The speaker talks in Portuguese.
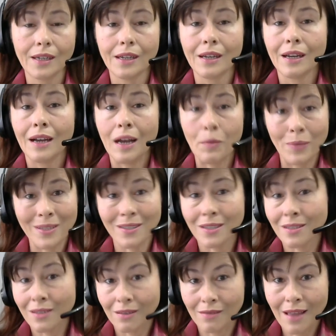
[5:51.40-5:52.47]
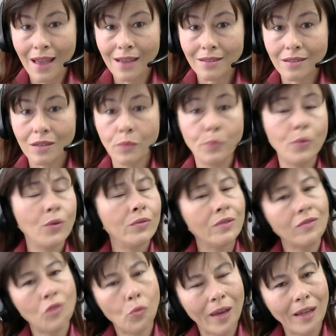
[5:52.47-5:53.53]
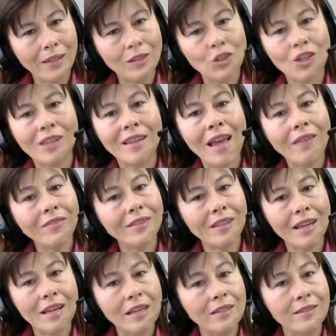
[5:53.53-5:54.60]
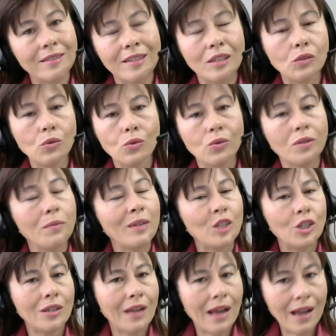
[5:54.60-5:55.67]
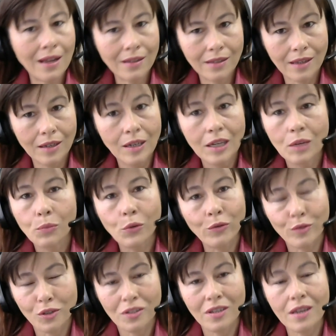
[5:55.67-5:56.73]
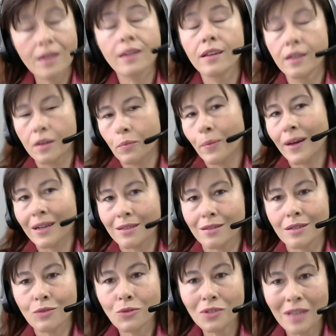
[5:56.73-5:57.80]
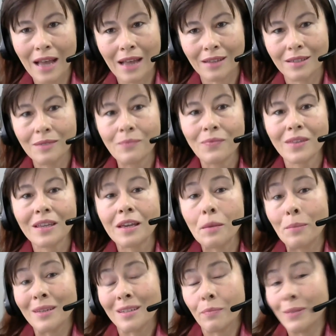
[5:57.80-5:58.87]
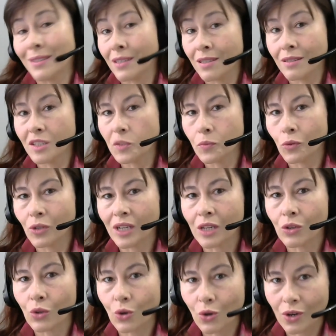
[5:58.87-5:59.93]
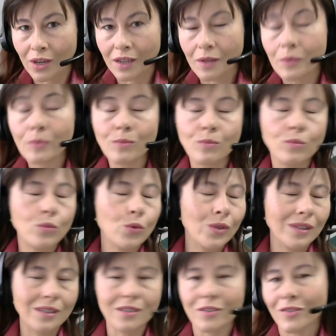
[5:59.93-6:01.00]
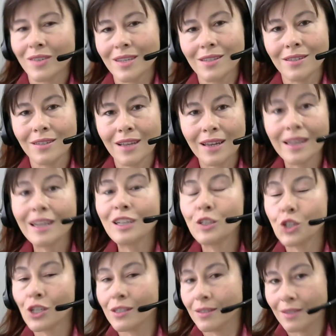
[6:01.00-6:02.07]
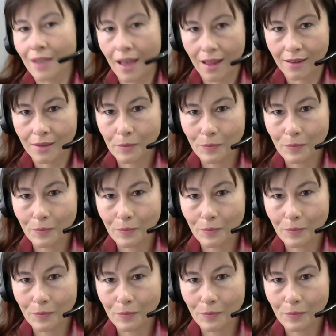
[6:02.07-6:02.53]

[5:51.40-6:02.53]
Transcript: A pesquisa DESC provavelmente já deve ter sido imaginada por você para ser usada, mas a pesquisa exploratória muitas vezes é negligenciada.